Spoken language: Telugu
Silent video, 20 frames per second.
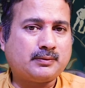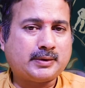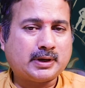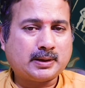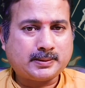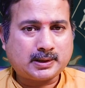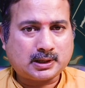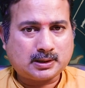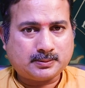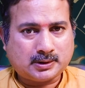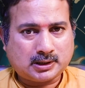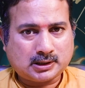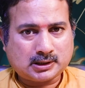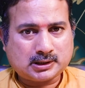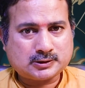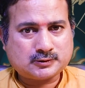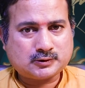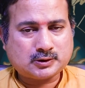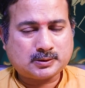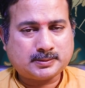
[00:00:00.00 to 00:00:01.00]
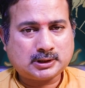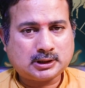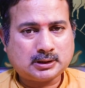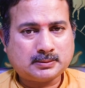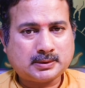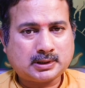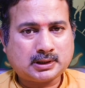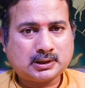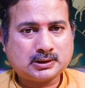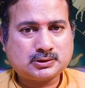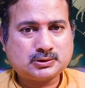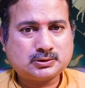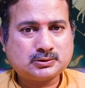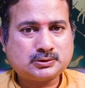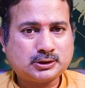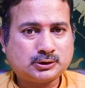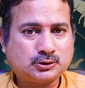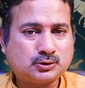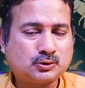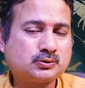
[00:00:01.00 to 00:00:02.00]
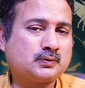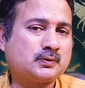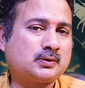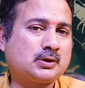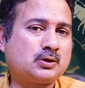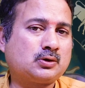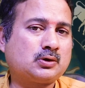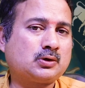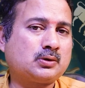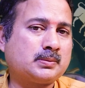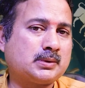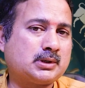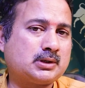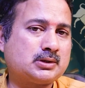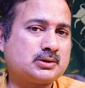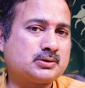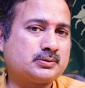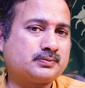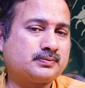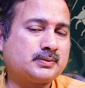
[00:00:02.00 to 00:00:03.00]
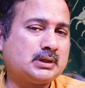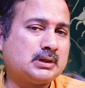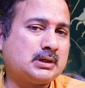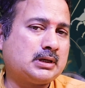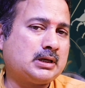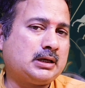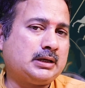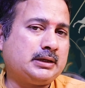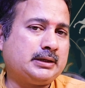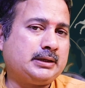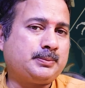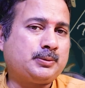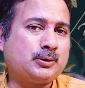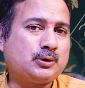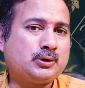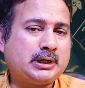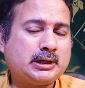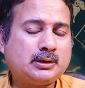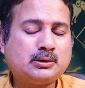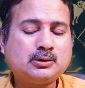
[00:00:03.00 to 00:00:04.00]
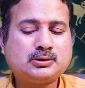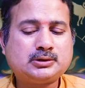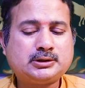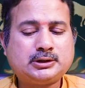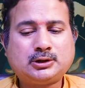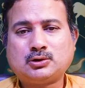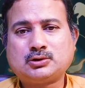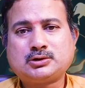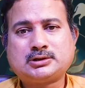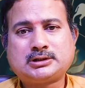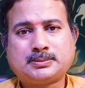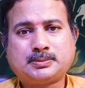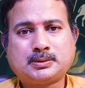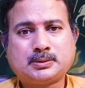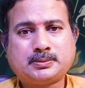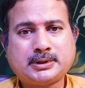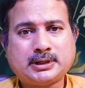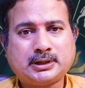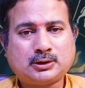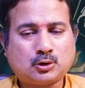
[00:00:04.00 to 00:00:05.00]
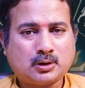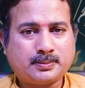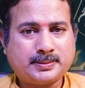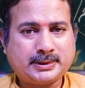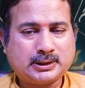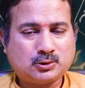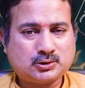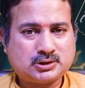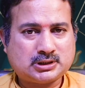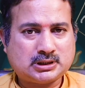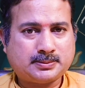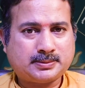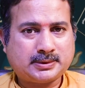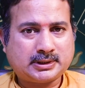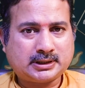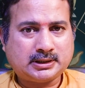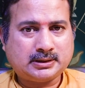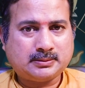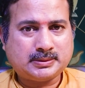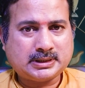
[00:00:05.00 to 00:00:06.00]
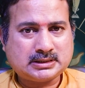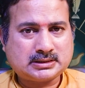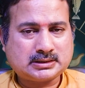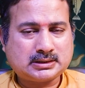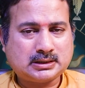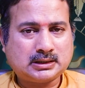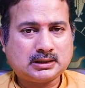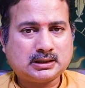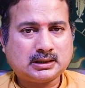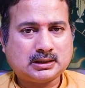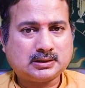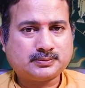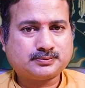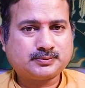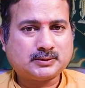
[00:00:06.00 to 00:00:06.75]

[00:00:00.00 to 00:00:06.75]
వ్యాపార భాగస్వామ్యంగా మారచ్చు శత్రుత్వంగా కూడా మారచ్చు ఇప్పుడు నేను ఈరోజు చెప్పబోయే టాపిక్ వచ్చేటప్పటికీ బేసికల్గా